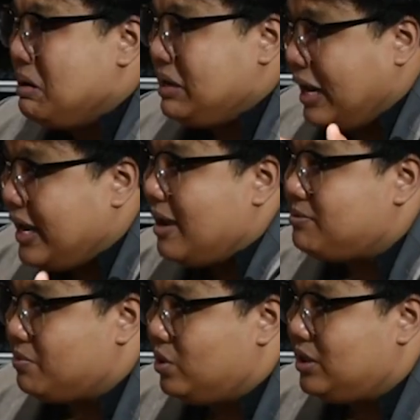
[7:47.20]
อย่างนี้ครับ
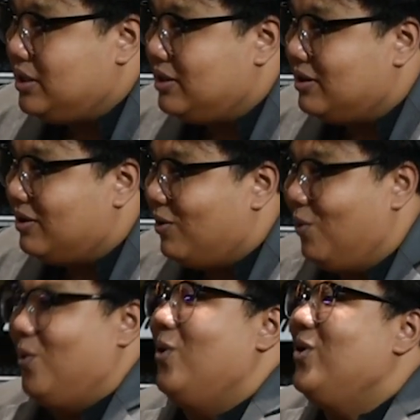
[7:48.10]
สมมติโอ้โห
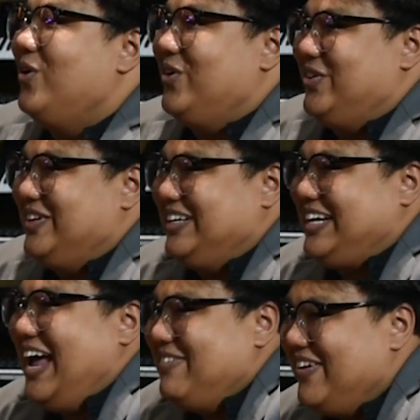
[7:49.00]

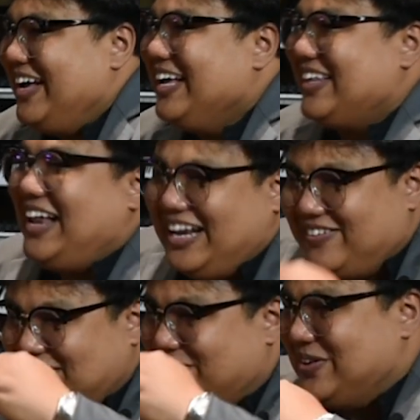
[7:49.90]
กลายเป็นตอนแรกนึก
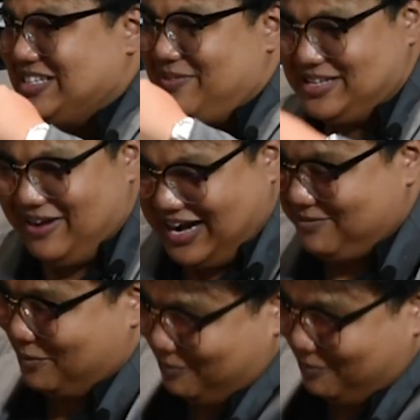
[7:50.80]
ว่าจะมาคุยสบายๆกันผ